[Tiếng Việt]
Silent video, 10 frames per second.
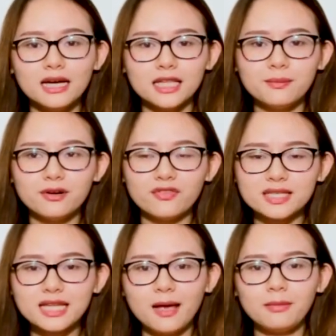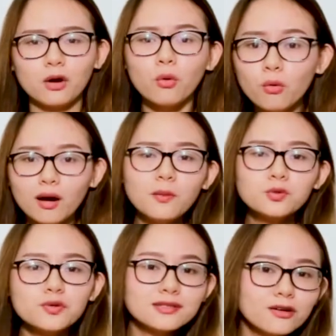thì mình phải xem là nguồn gốc
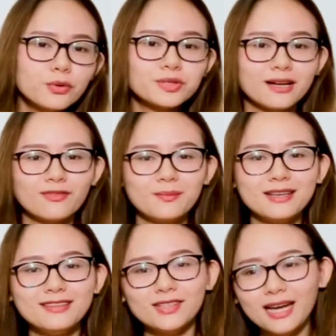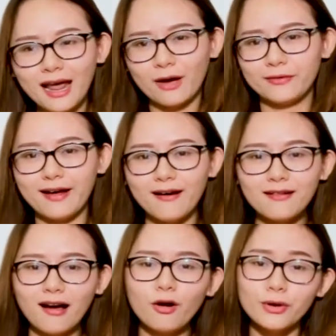xuất xứ của sản phẩm này như thế nào nó
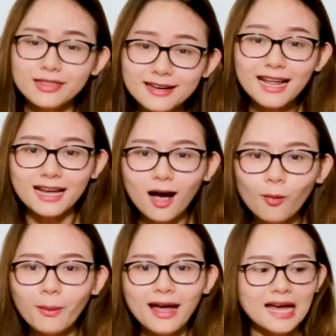có uy tín hay không